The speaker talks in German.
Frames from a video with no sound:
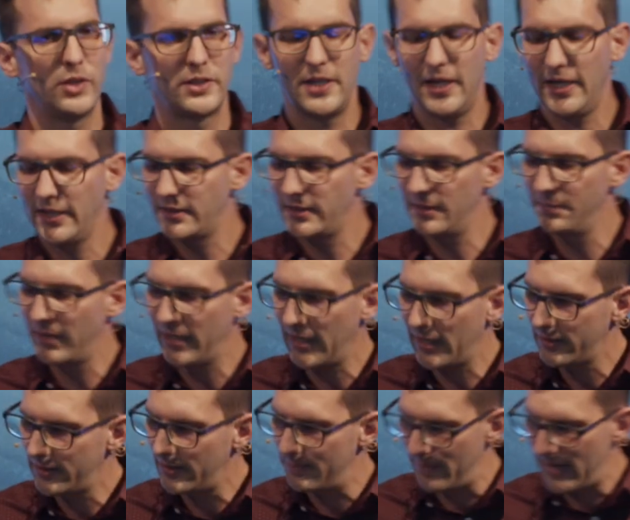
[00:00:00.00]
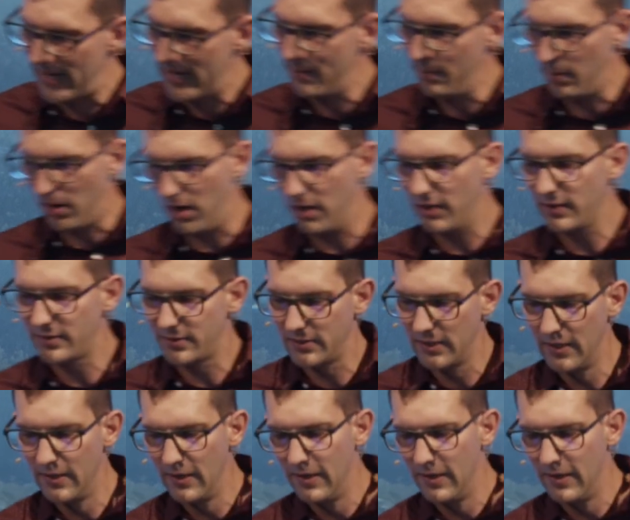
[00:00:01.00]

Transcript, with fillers: Es heißt im Richter mehrmals: